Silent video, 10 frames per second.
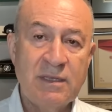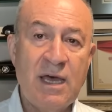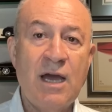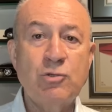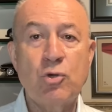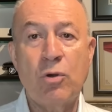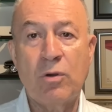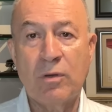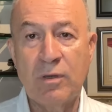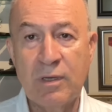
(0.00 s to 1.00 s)
daha
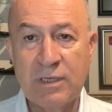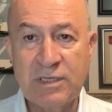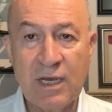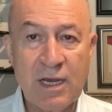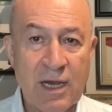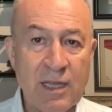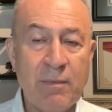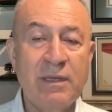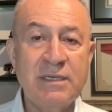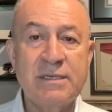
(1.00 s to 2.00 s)
çok e, işte
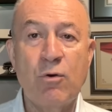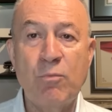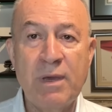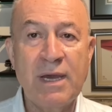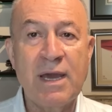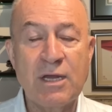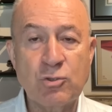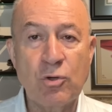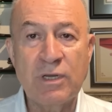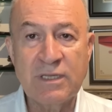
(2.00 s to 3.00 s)
kalabalık savunmaya
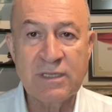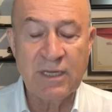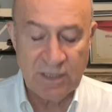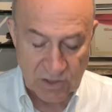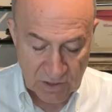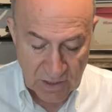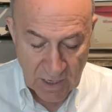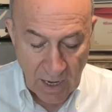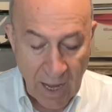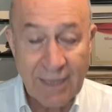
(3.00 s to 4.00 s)
karşı oynadıkları için
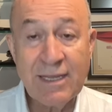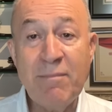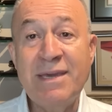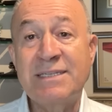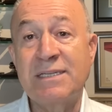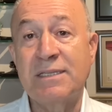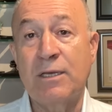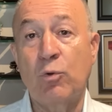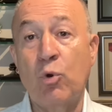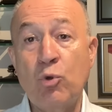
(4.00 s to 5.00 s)
adam
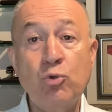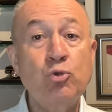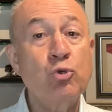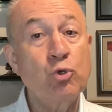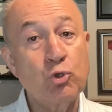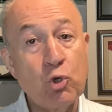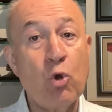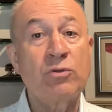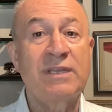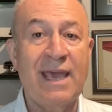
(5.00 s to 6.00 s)
eksilten oyuncu
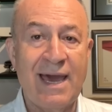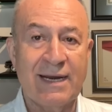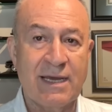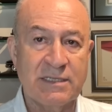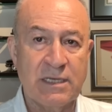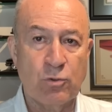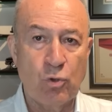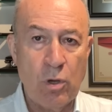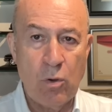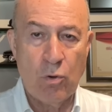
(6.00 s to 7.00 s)
çok değer
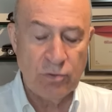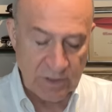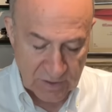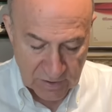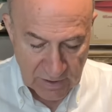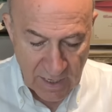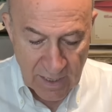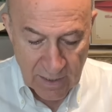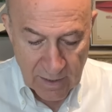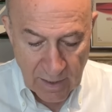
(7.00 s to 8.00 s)
kazanıyor. Onun için de
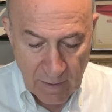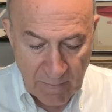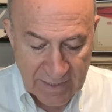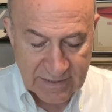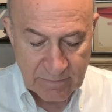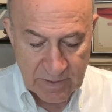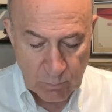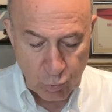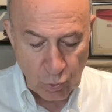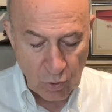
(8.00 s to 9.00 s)
e,
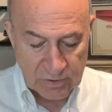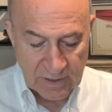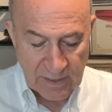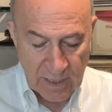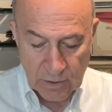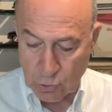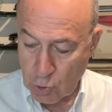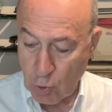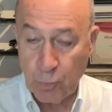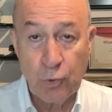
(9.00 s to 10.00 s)
Maxim'in bu noktada
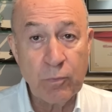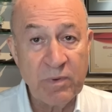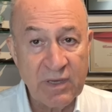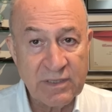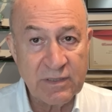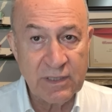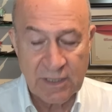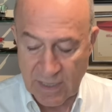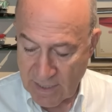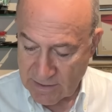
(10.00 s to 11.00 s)
çok büyük bir e,
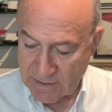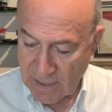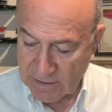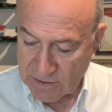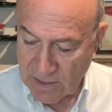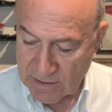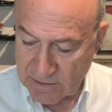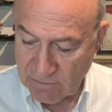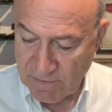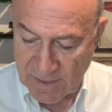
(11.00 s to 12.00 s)
yarar
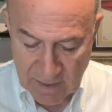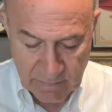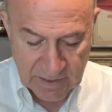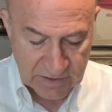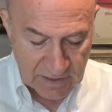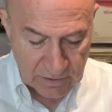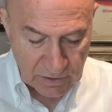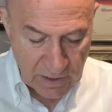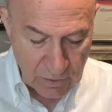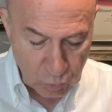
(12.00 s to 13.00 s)
sağlayacaktır Fenerbahçe'ye
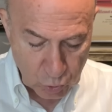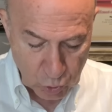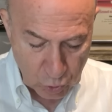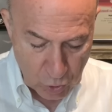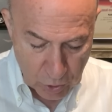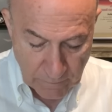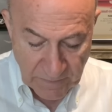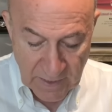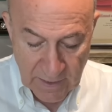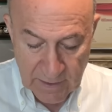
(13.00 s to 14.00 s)
diye düşünüyorum.
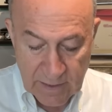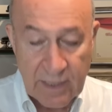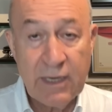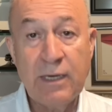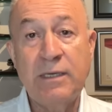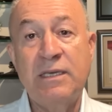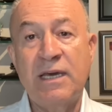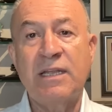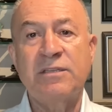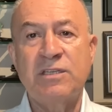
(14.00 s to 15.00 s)
E,
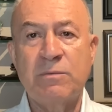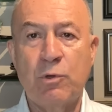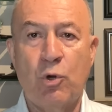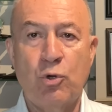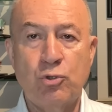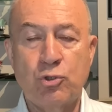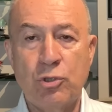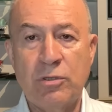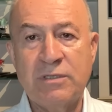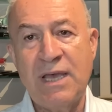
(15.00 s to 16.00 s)
yaratıcı bir
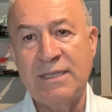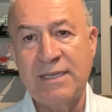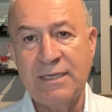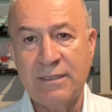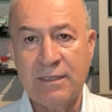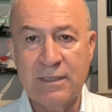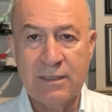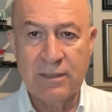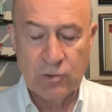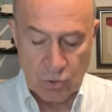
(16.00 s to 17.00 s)
oyuncu. Zaten
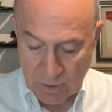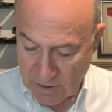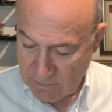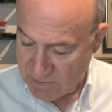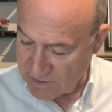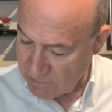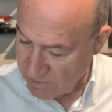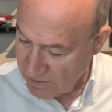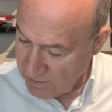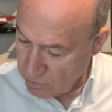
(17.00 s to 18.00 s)
e, söylediğimiz
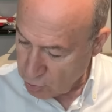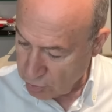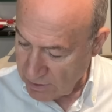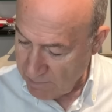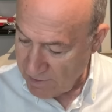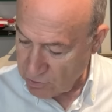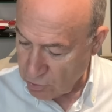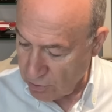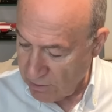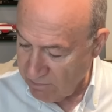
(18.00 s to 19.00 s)
gibi şurada hemen
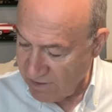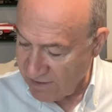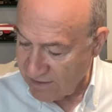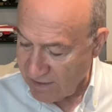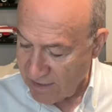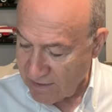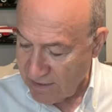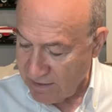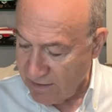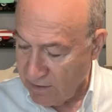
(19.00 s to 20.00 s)
söyleyeyim.
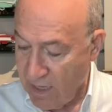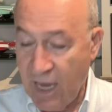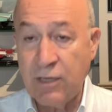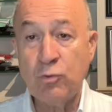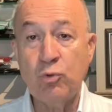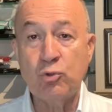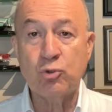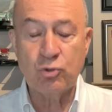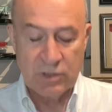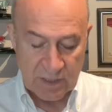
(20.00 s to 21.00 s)
Yetenekleri en
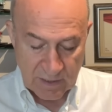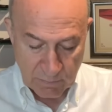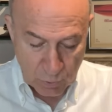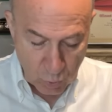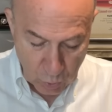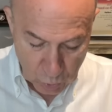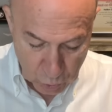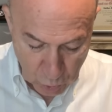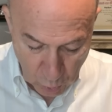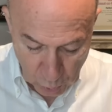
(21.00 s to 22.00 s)
üst düzeyde bir
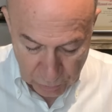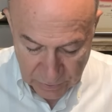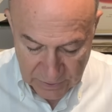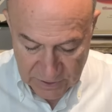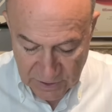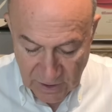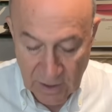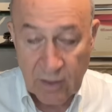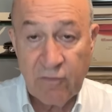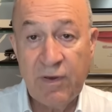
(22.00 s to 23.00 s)
oyuncu olduğu için
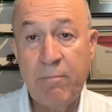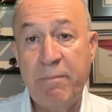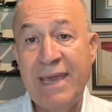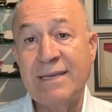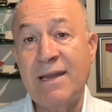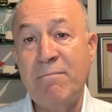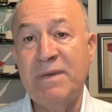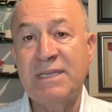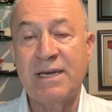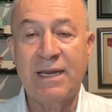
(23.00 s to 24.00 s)
ve
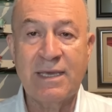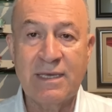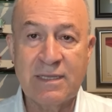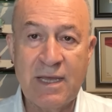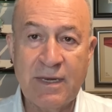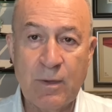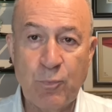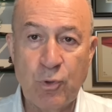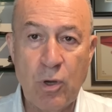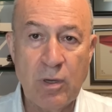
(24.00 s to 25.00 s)
beklenmedik hareketler
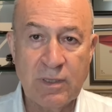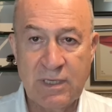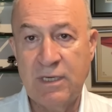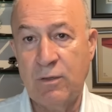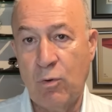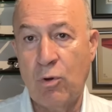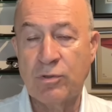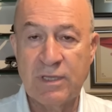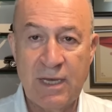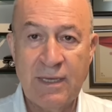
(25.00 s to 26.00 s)
yapıyor ki
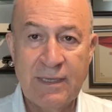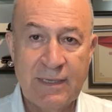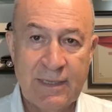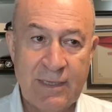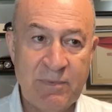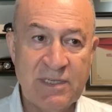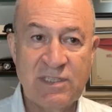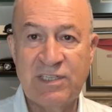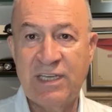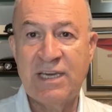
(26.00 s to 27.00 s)
orada e, bir
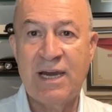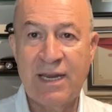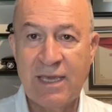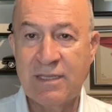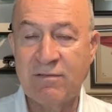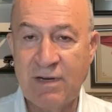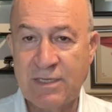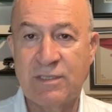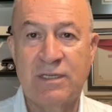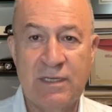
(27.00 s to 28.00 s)
trik hareketi
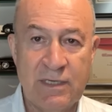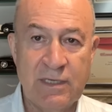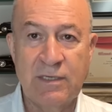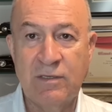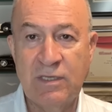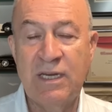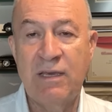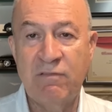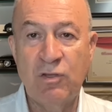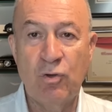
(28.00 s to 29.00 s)
var. E,
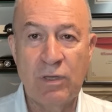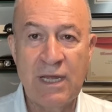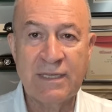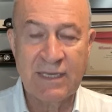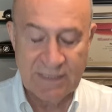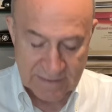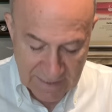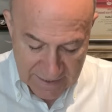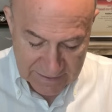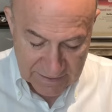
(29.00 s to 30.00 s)
yine videolarda
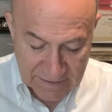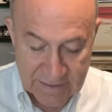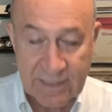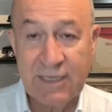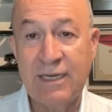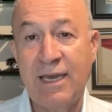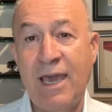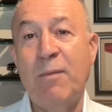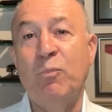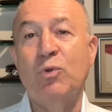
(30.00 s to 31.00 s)
izlersiniz ki
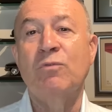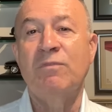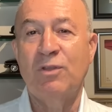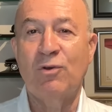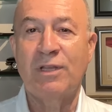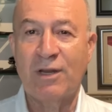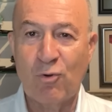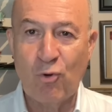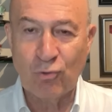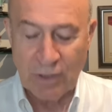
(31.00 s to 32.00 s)
hep bütün videolara
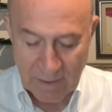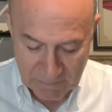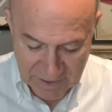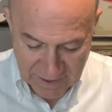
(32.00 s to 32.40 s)
konulan bir